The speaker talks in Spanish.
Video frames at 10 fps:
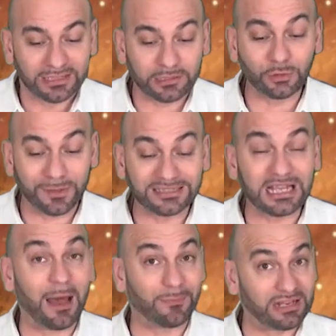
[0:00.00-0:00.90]
tú te vas
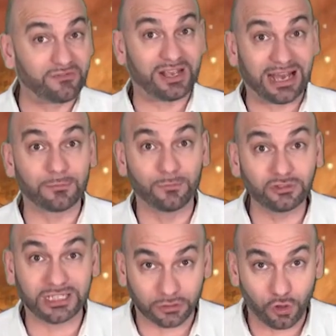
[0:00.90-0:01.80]
a planificar
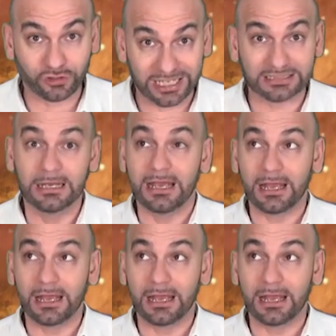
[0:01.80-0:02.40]
muchas cosas,